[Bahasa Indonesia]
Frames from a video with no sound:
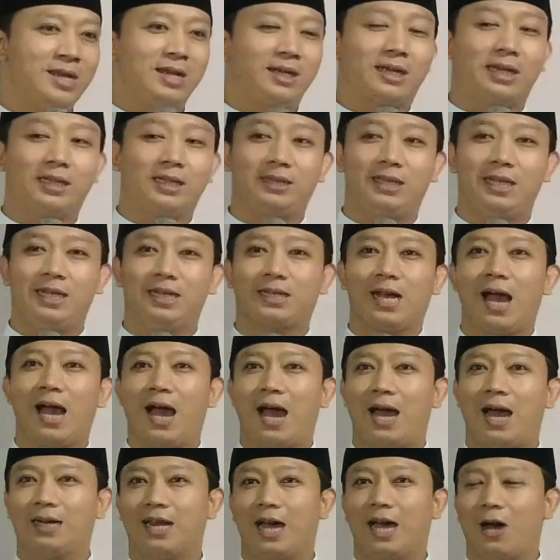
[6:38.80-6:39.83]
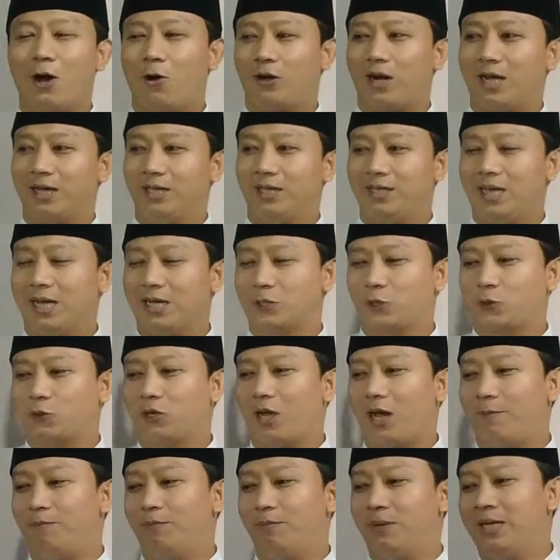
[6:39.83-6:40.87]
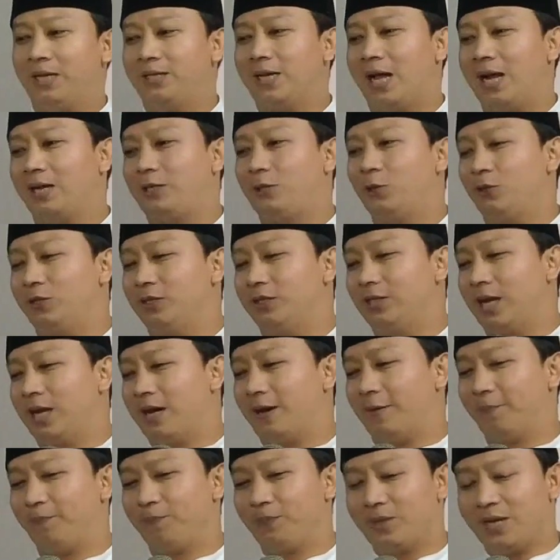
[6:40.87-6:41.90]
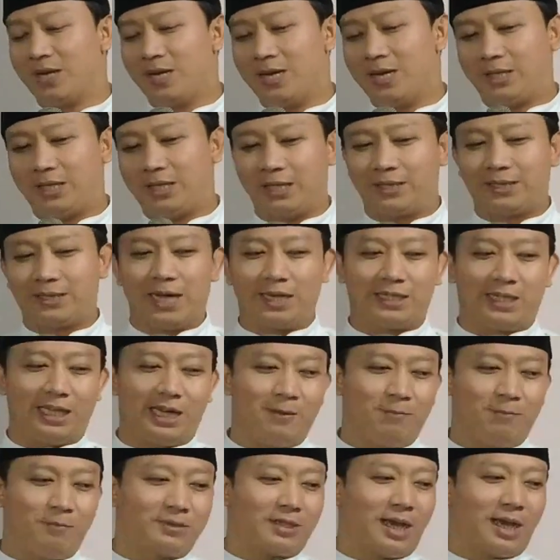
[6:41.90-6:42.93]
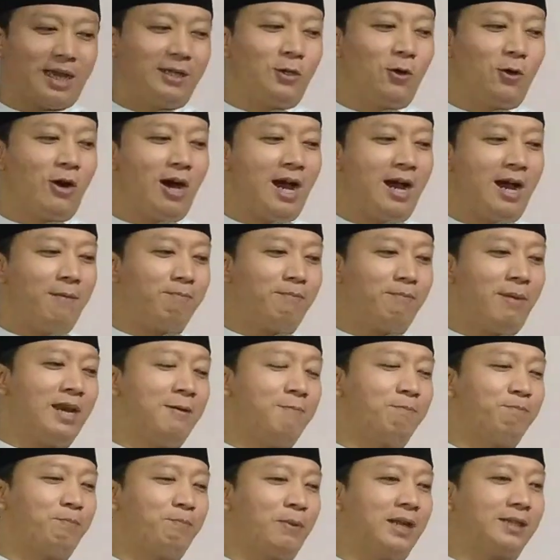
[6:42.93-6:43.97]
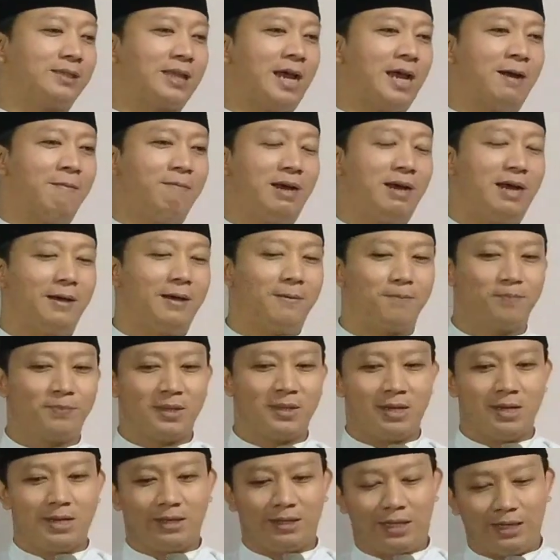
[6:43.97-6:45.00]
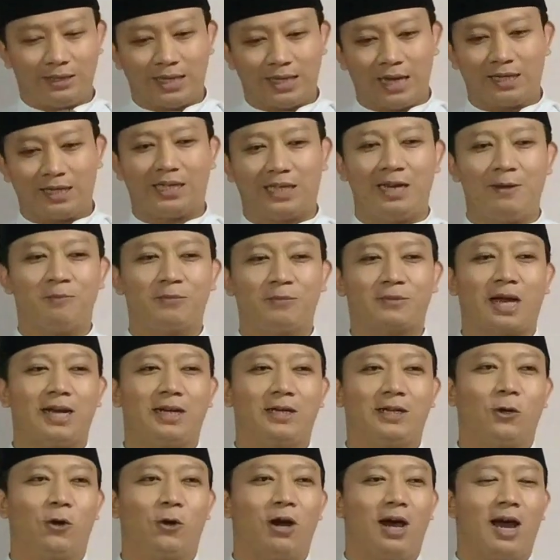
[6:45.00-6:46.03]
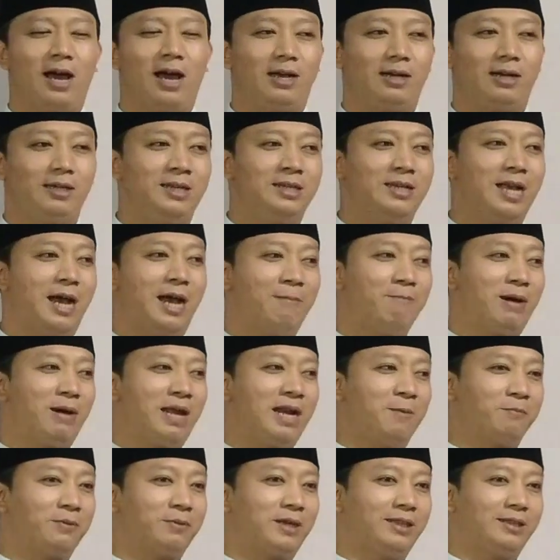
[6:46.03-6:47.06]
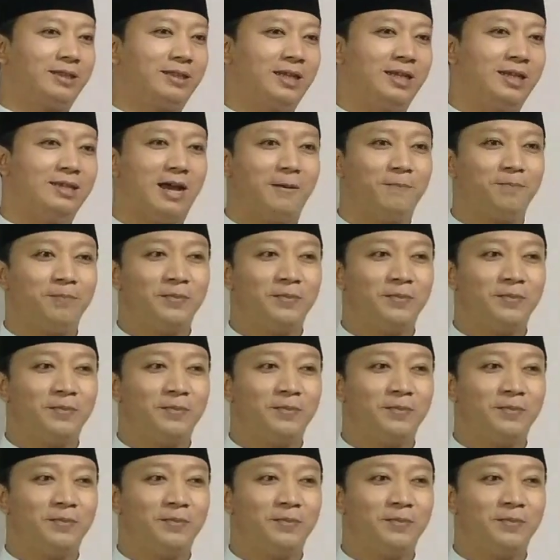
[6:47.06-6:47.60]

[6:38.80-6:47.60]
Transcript: Ketika ada orang yang sudah meninggal dunia, kita kirimkan doa malam pertama, kita kirimkan doa hingga malam ketiga,